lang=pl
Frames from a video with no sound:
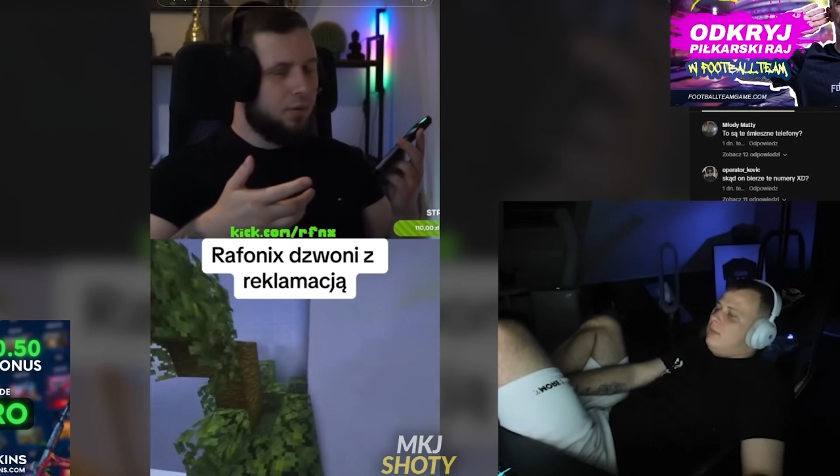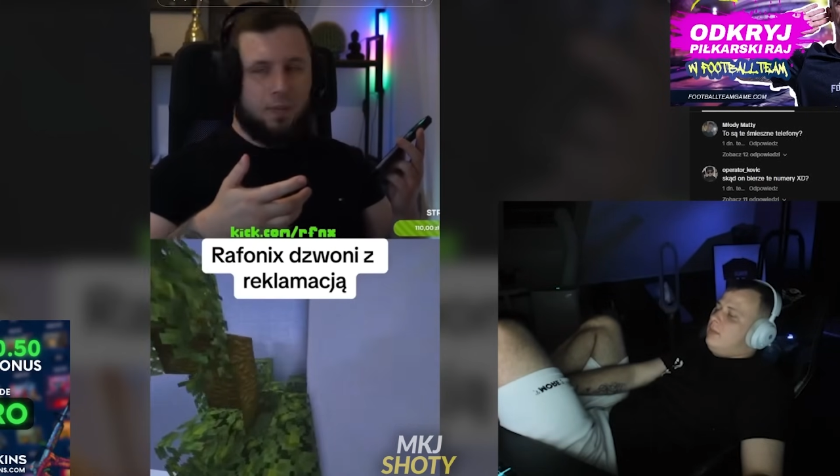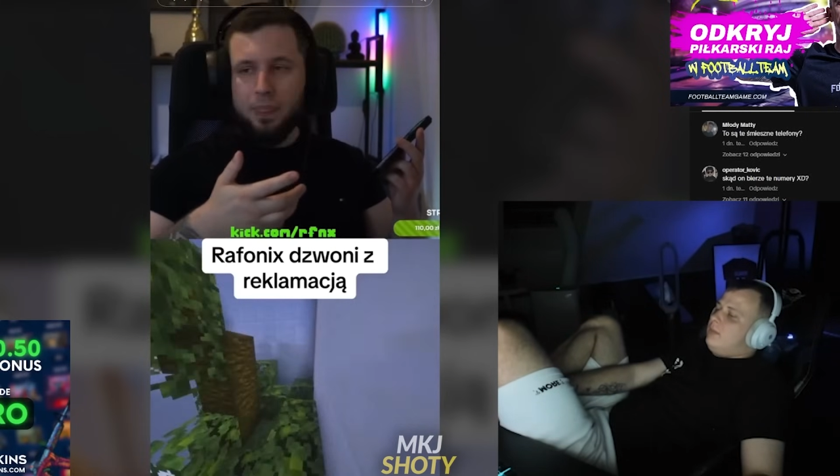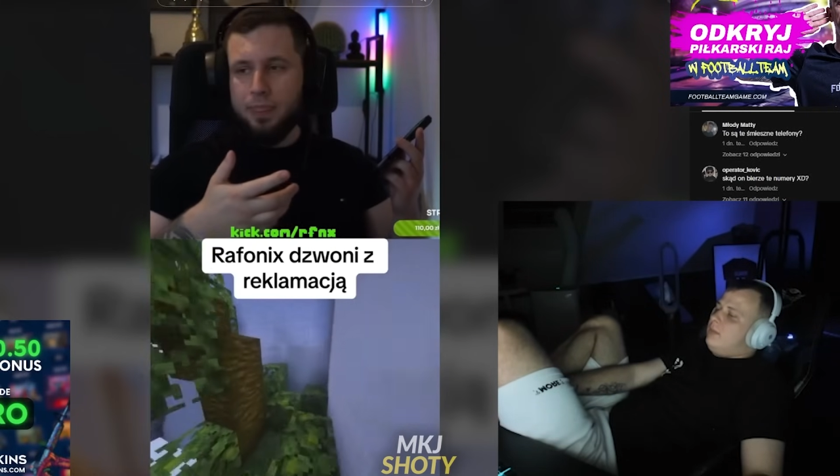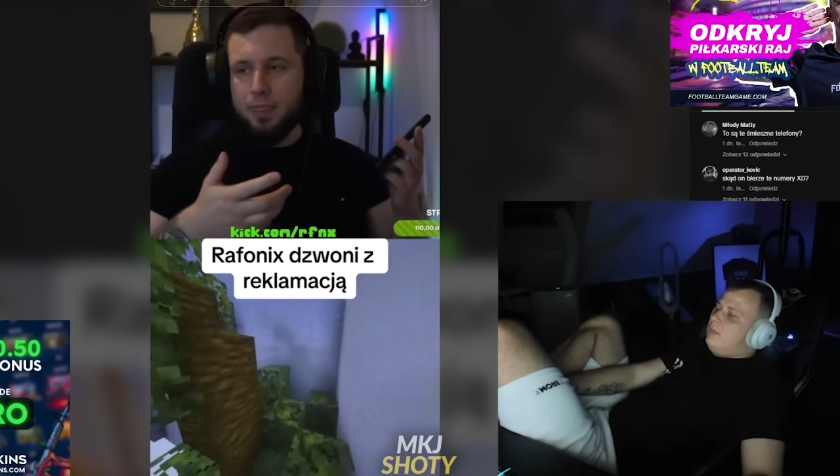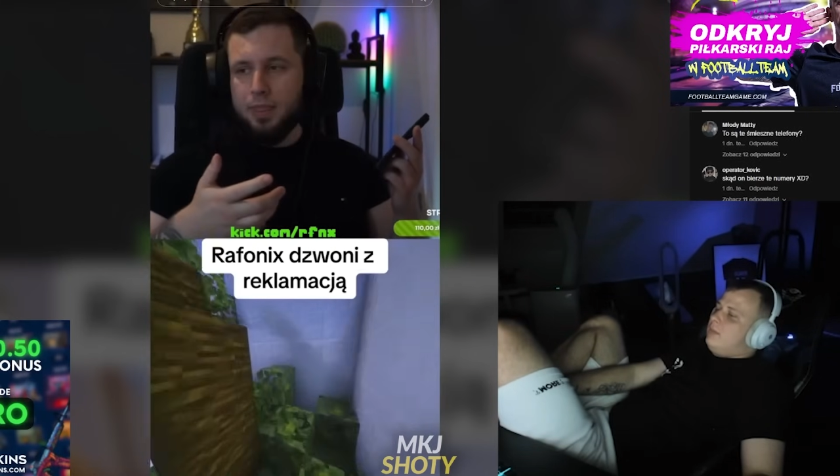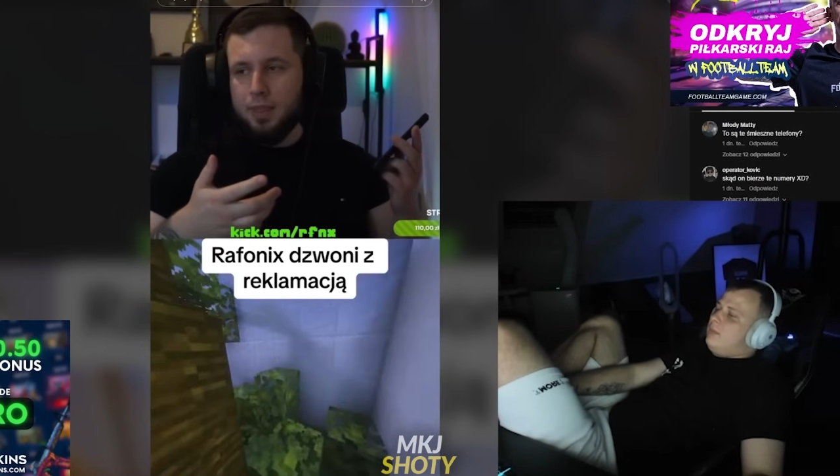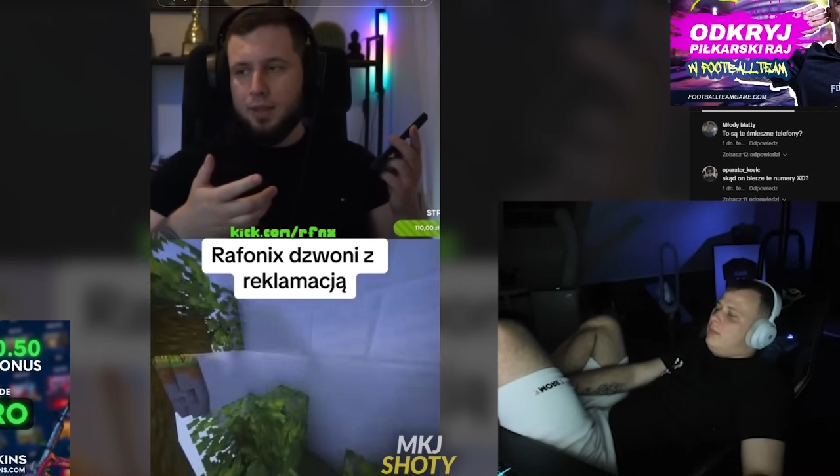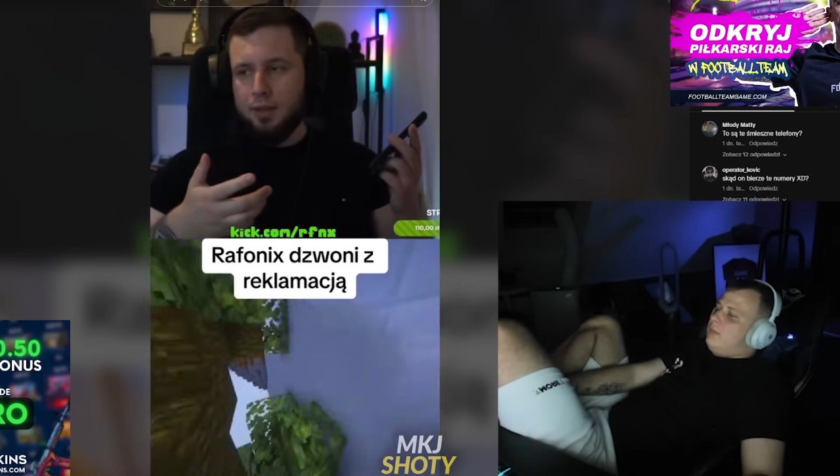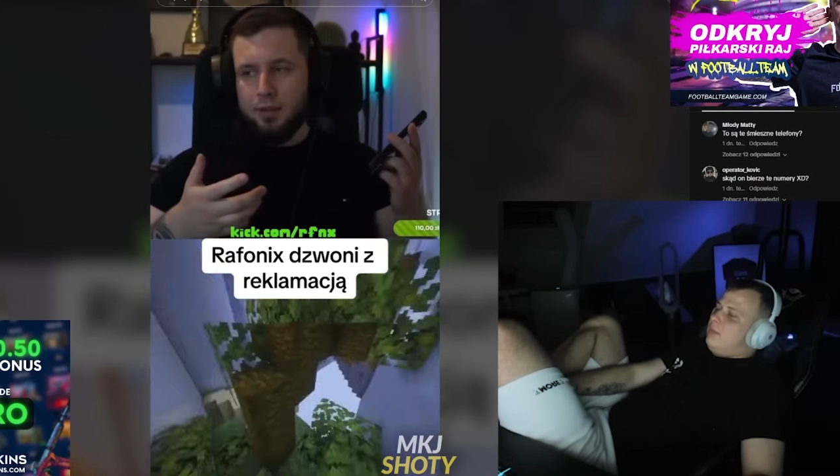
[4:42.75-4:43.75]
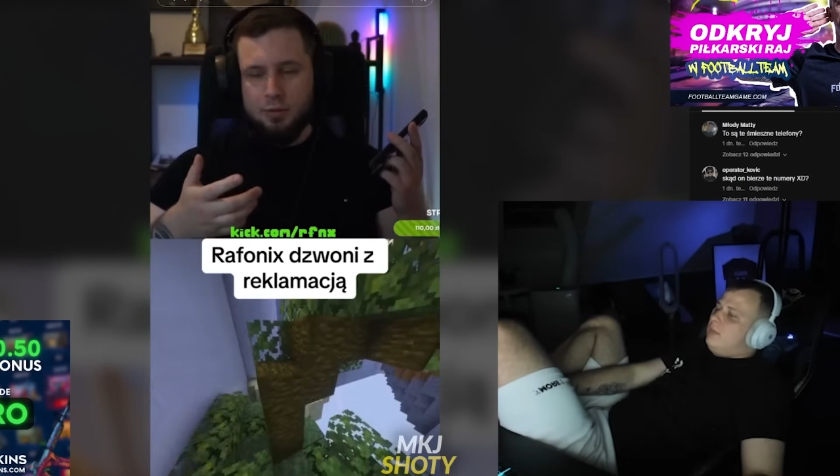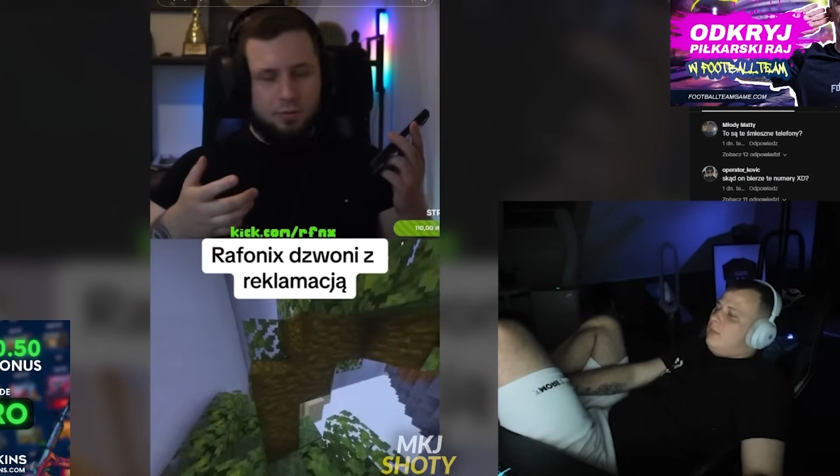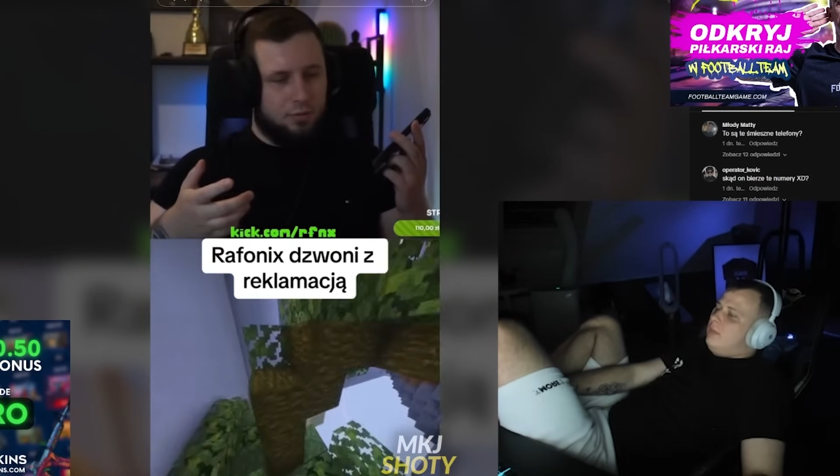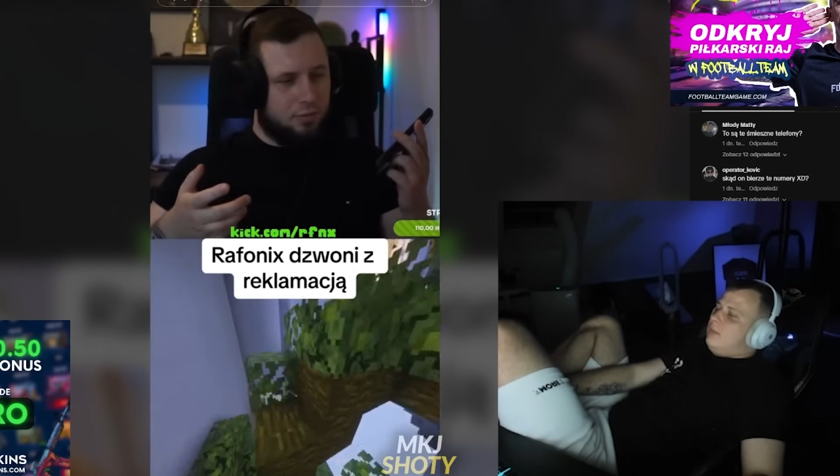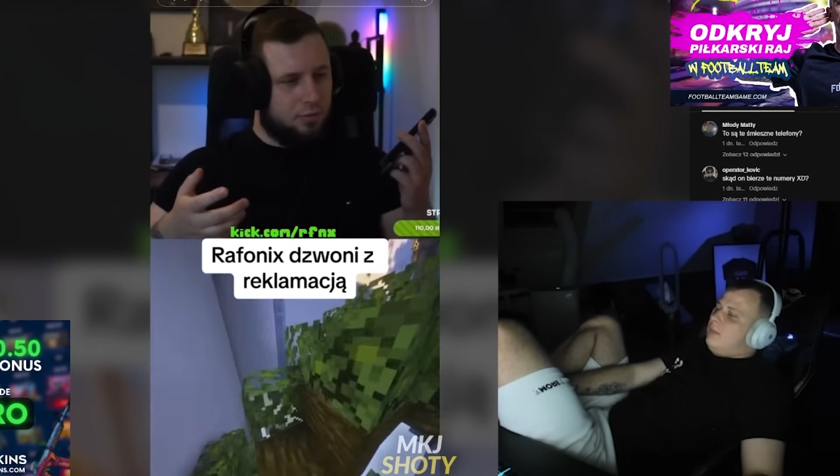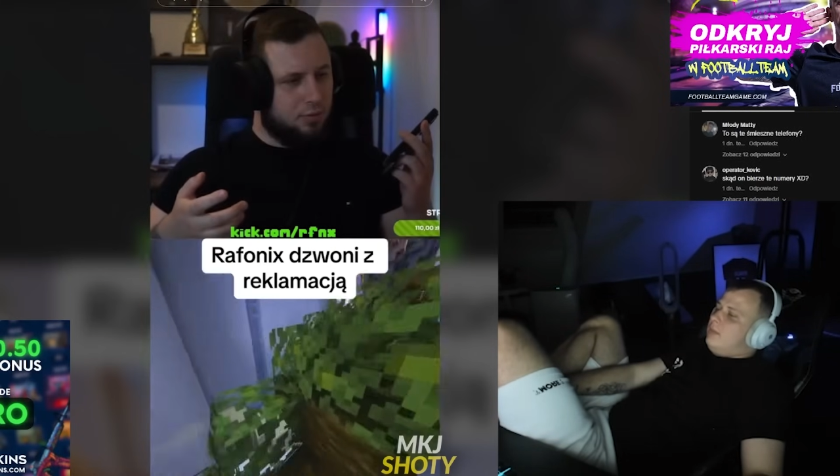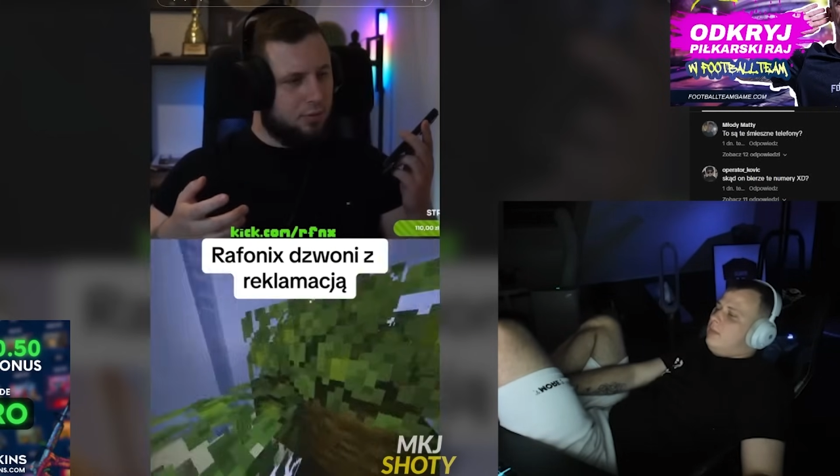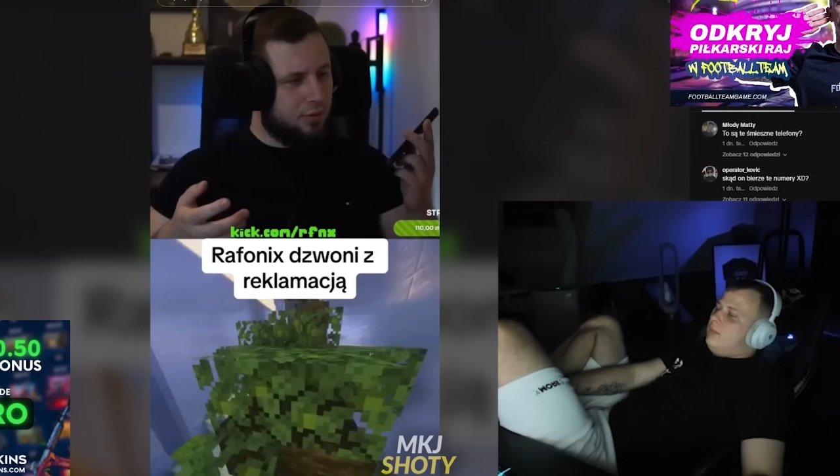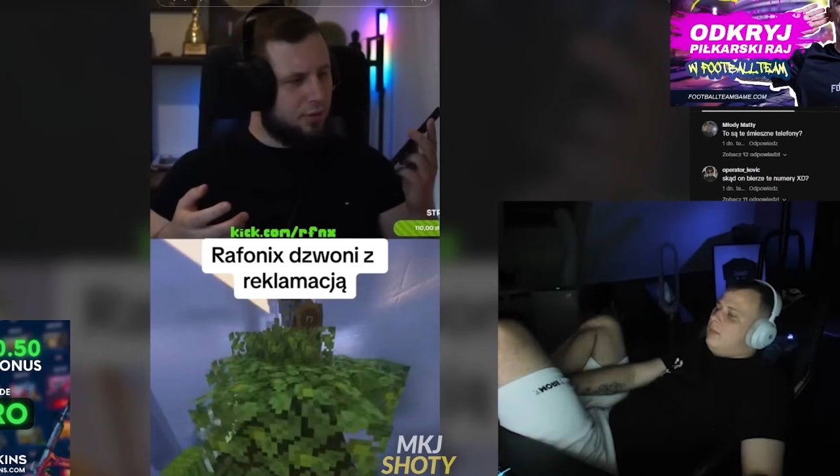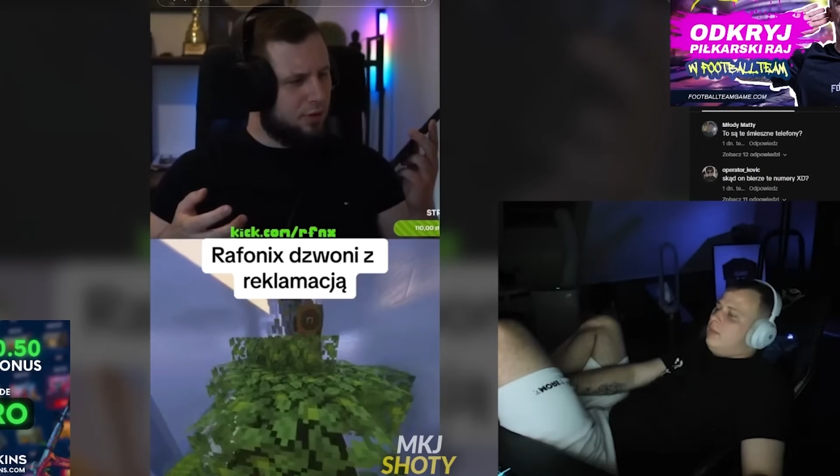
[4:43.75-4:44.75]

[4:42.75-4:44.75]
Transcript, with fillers: spierdalej, chuj jebany.